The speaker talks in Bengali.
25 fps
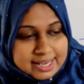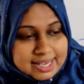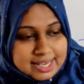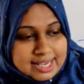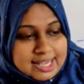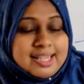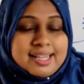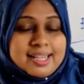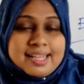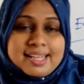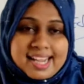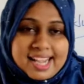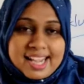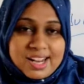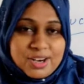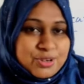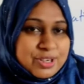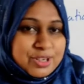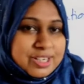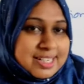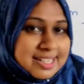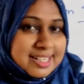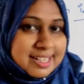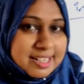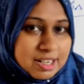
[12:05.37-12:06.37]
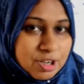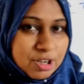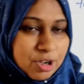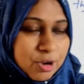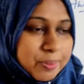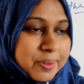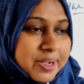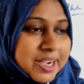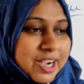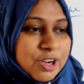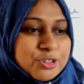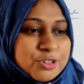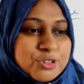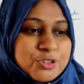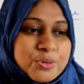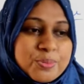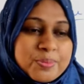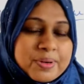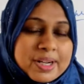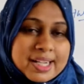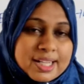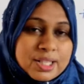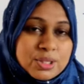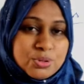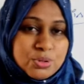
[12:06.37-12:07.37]
কেন ক্রিটিক্যাল হবে কারণ তোমরা কিন্তু
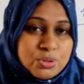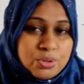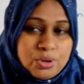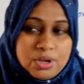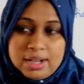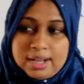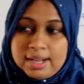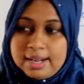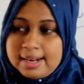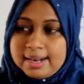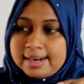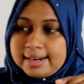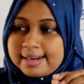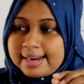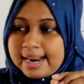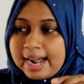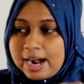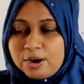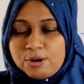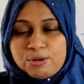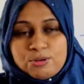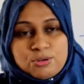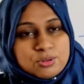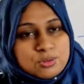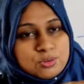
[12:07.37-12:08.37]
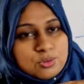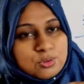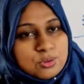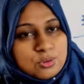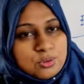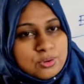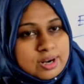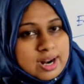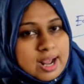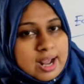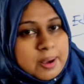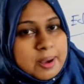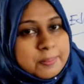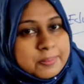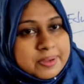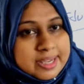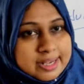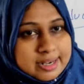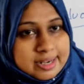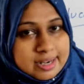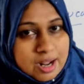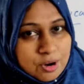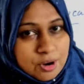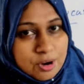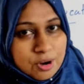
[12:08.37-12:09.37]
নাউন কোনো নামকে নাউন
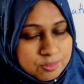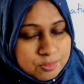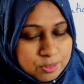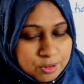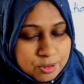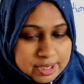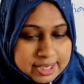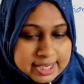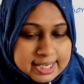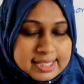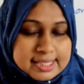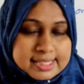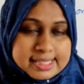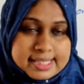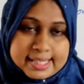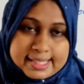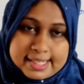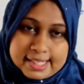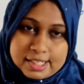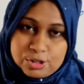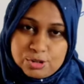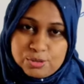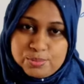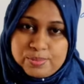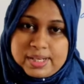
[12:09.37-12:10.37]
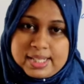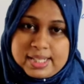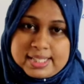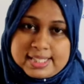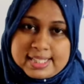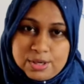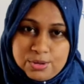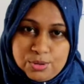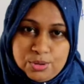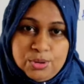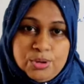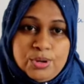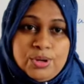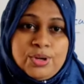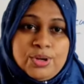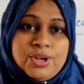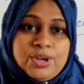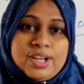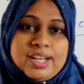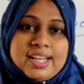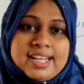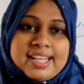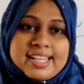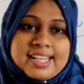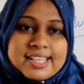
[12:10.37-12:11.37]
বলে সেটা তোমরা জানো
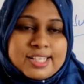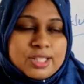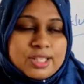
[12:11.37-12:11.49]
কিন্তু